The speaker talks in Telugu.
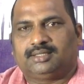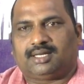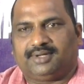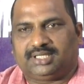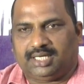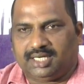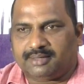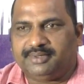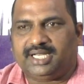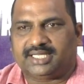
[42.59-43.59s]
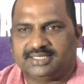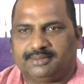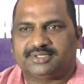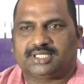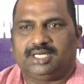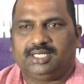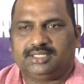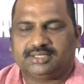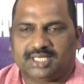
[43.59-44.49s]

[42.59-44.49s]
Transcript: తర్వాత ఇంటర్మీడియట్ ఎగ్జామ్స్ కానీ